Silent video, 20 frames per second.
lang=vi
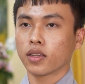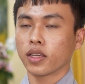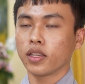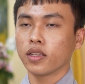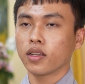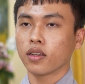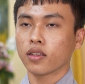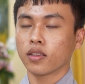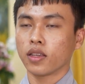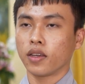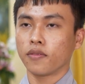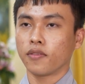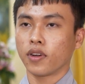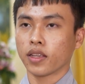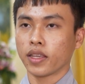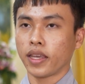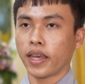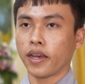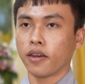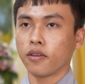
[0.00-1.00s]
kiến thức về
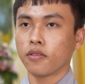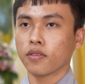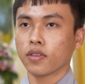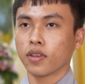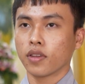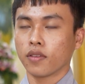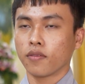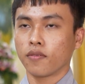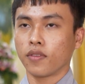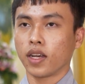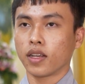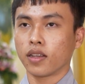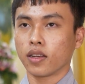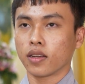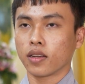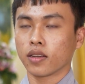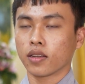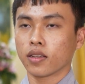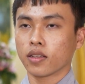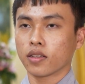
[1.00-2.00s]
Phật giáo
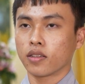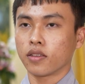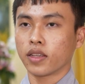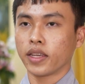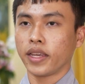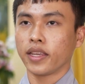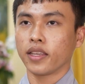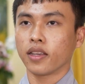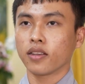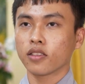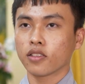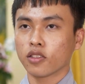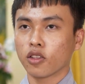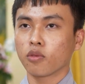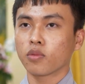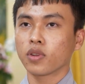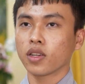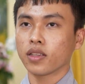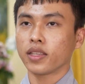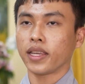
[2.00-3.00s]
và được nghe những chư
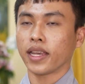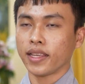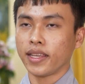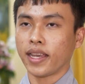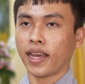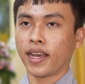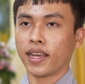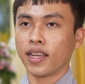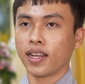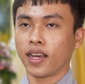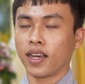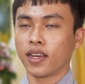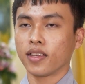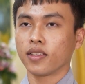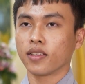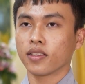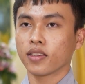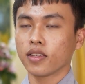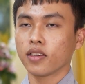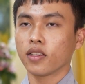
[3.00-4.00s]
tôn đức giảng dạy
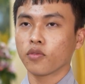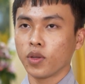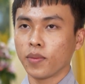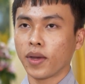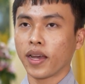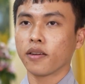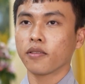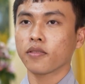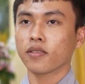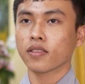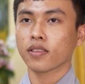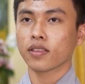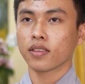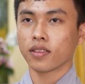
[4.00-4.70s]
lại những kiến thức quý báu.